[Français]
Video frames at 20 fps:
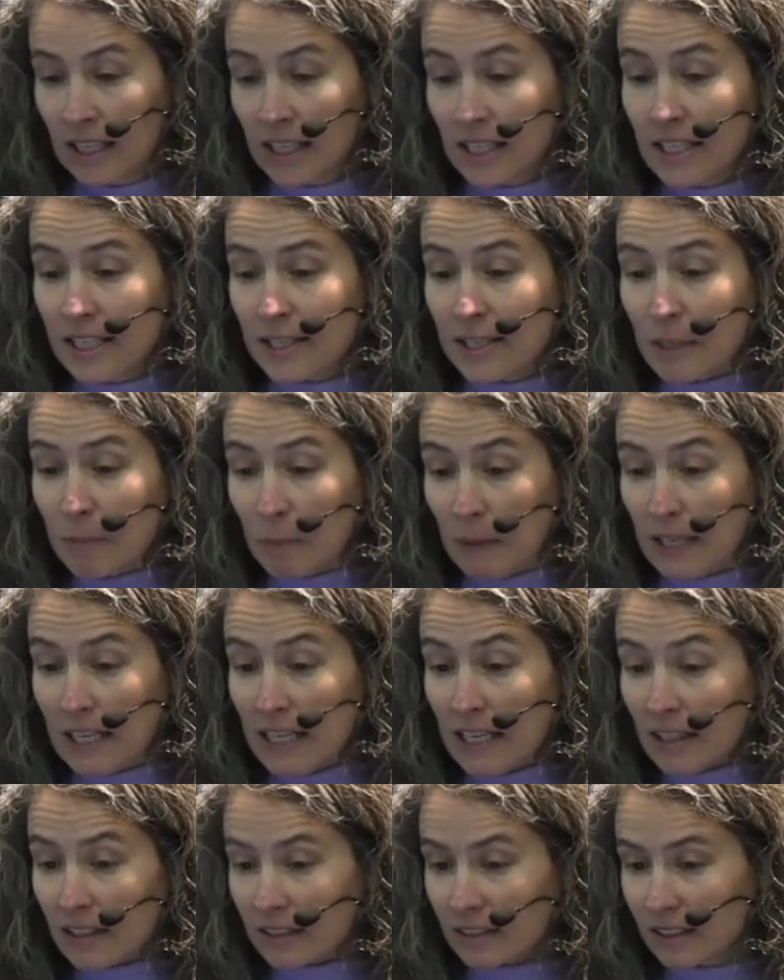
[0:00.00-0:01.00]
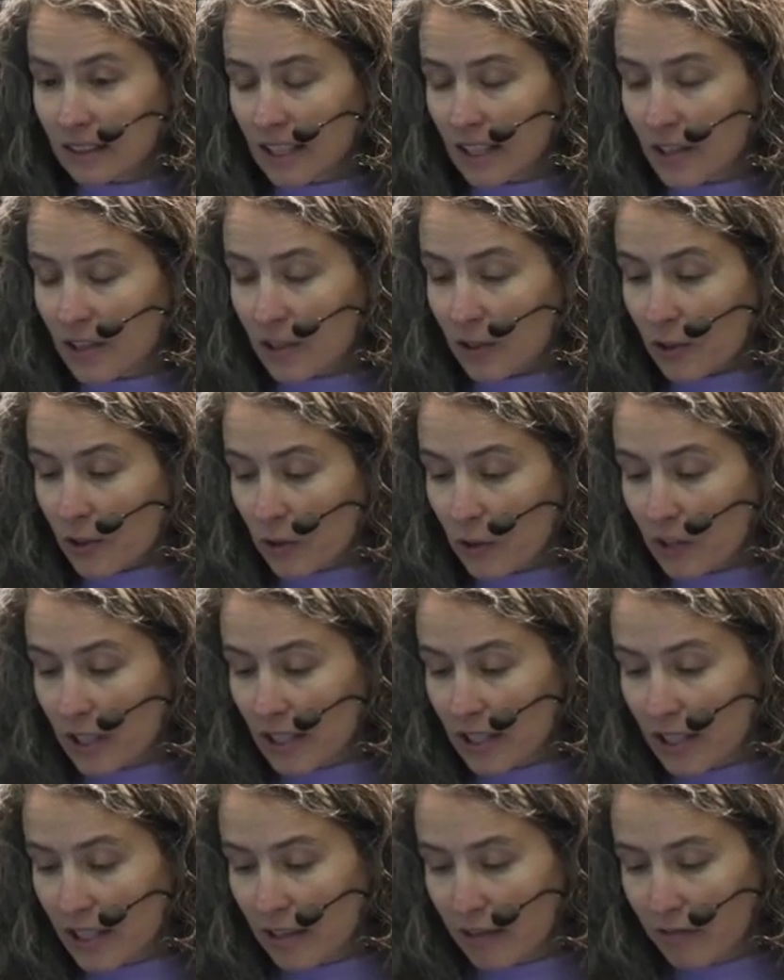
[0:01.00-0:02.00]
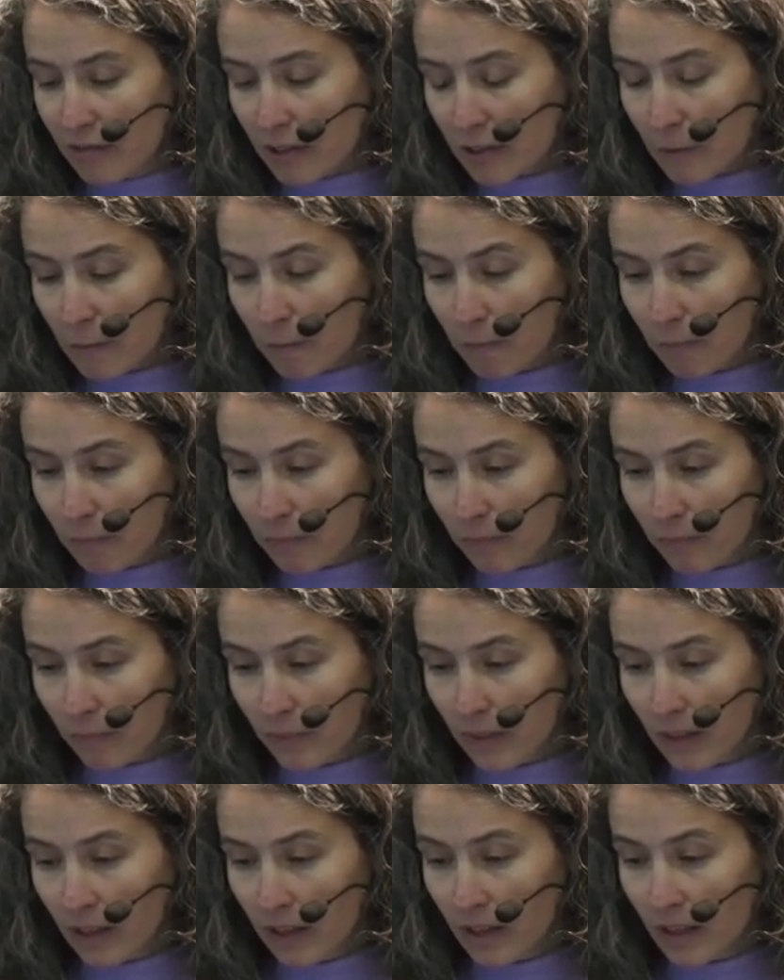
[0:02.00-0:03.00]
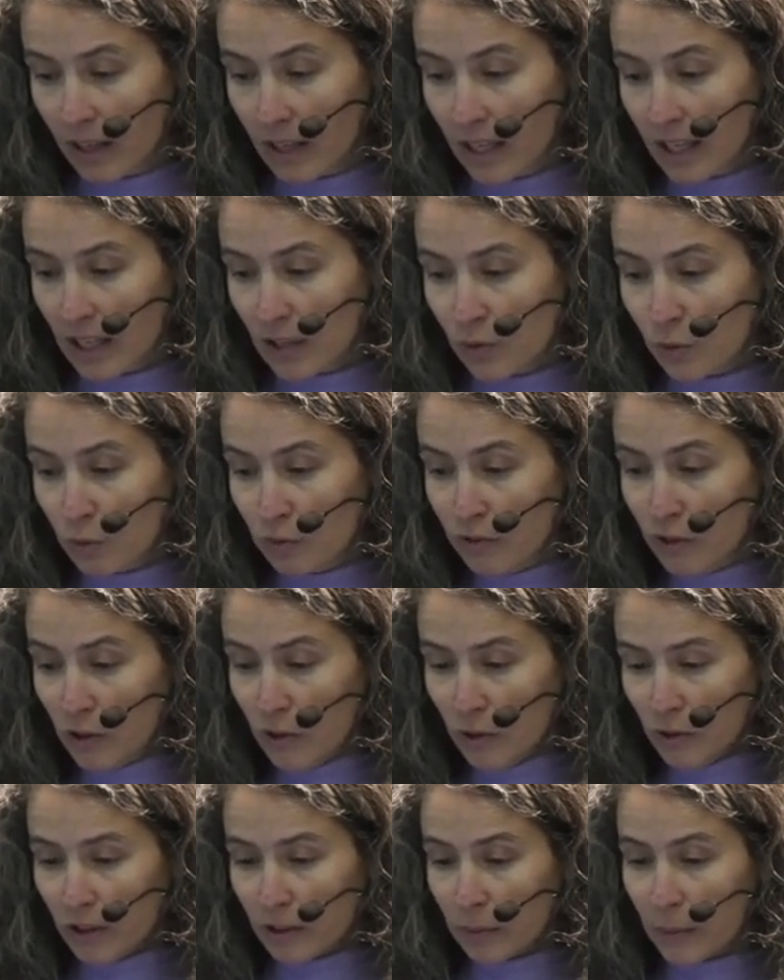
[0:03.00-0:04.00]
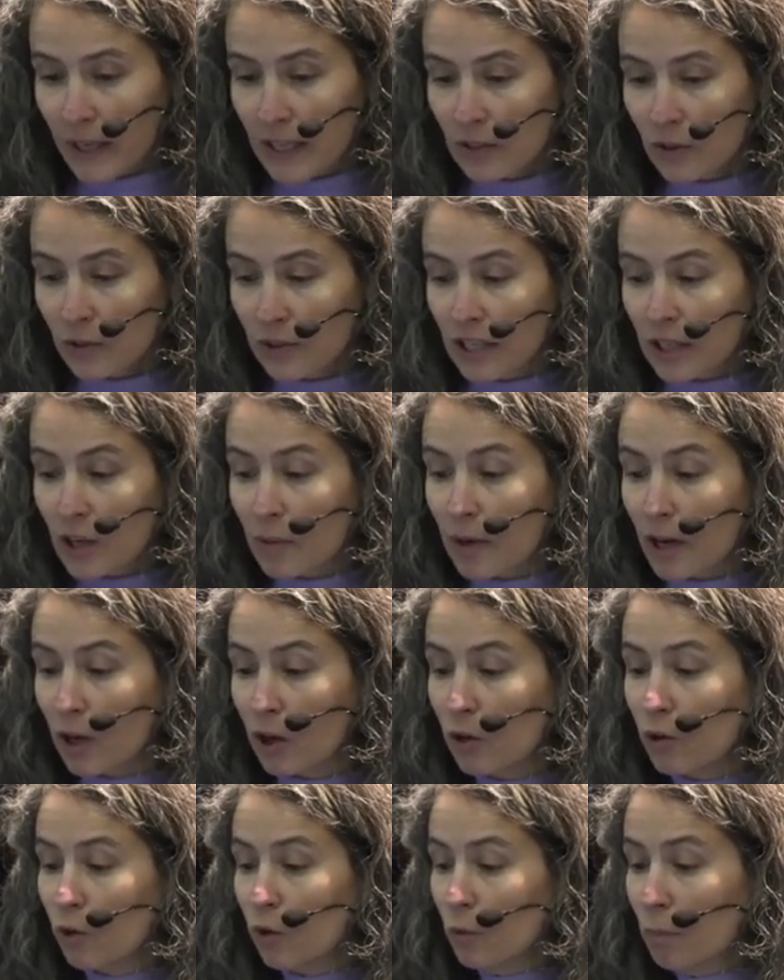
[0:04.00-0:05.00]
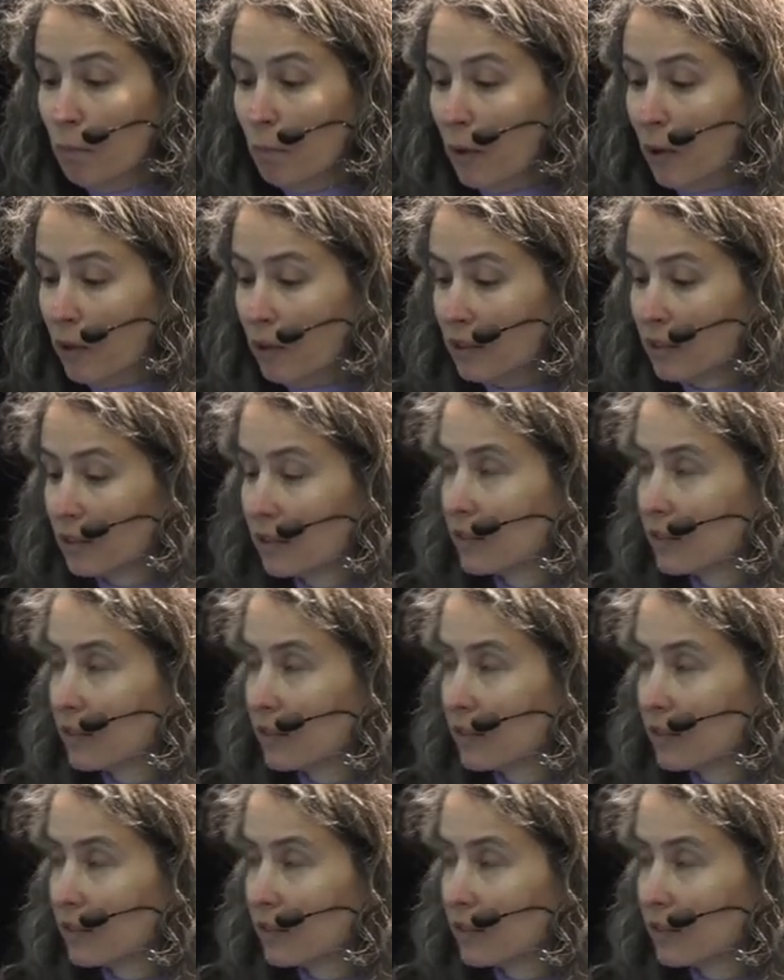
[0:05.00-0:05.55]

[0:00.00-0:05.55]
La discipline des sciences cognitives est souvent euh, présentée comme un regroupement